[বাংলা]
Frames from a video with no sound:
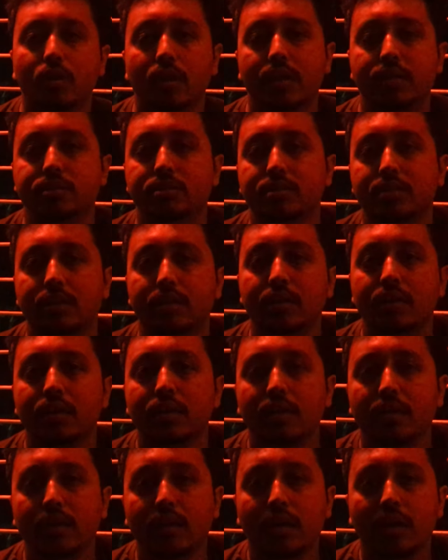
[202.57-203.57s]
চলে আসছে
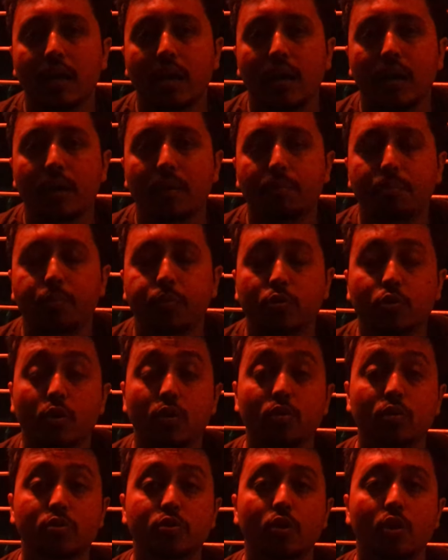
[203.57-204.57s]

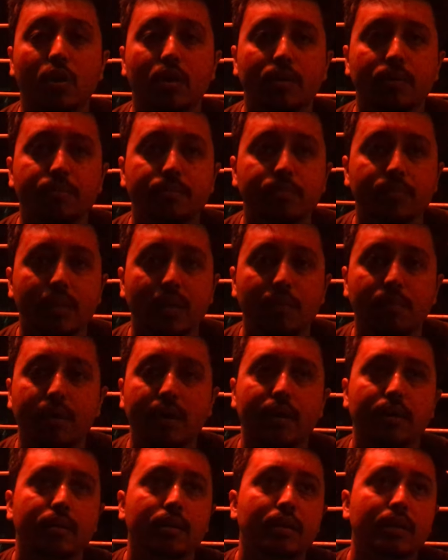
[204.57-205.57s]
প্রচন্ড জ্বর
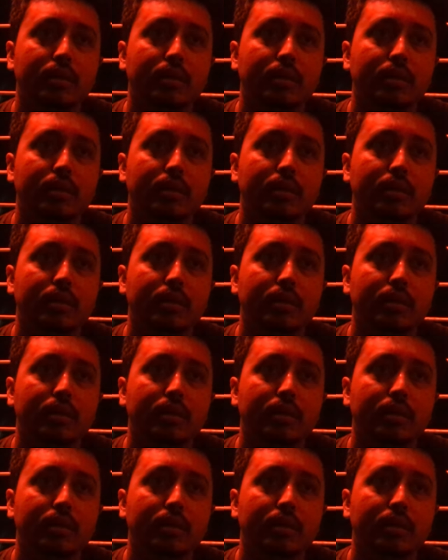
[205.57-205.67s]
এবার